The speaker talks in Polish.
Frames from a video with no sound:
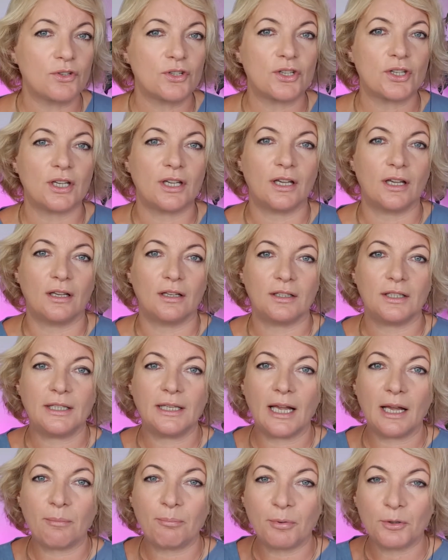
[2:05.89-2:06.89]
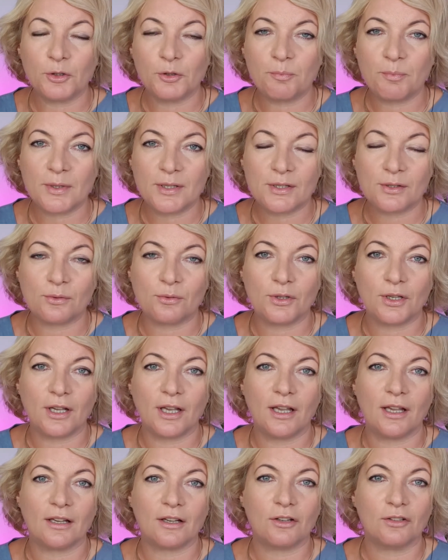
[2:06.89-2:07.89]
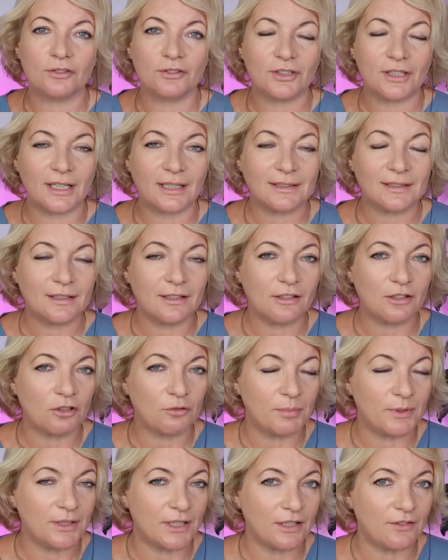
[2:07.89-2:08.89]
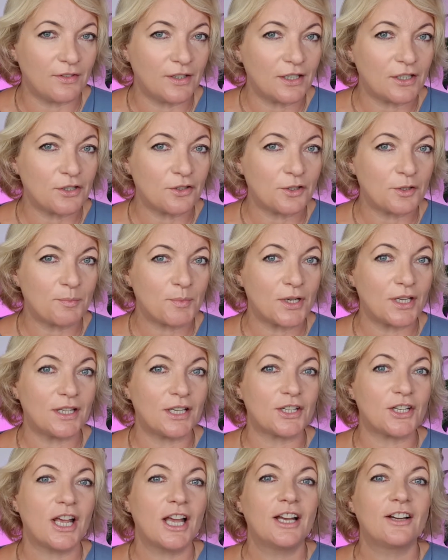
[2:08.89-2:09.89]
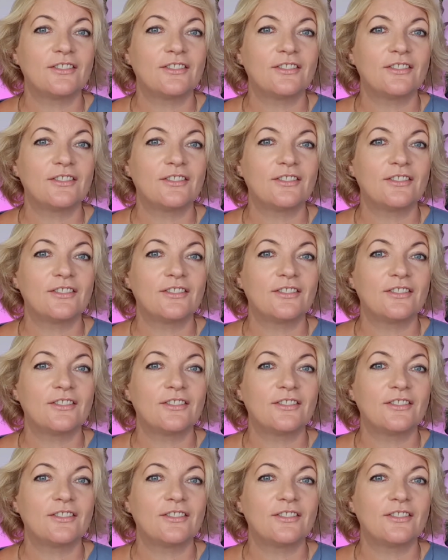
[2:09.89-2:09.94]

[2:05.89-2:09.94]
że ja podpisuję kontrakty i robię największą sprzedaż